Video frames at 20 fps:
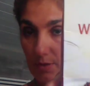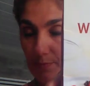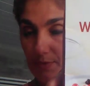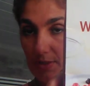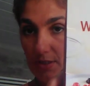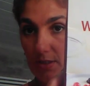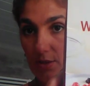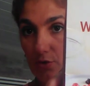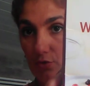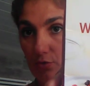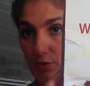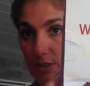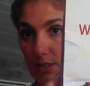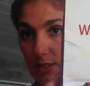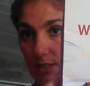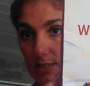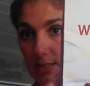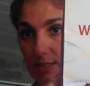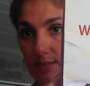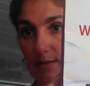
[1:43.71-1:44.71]
les petits
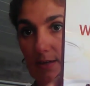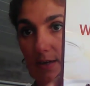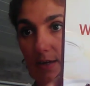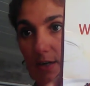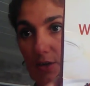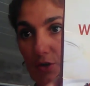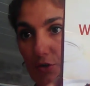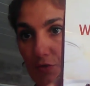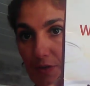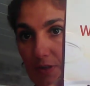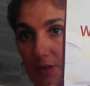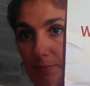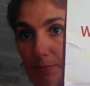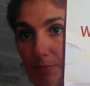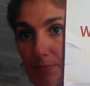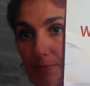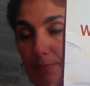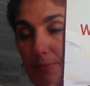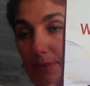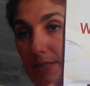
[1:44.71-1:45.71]
déjeuners, etc. Je fais des
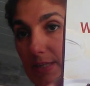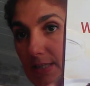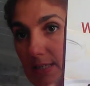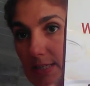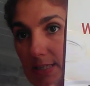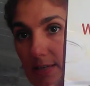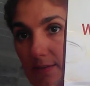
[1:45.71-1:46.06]
blinis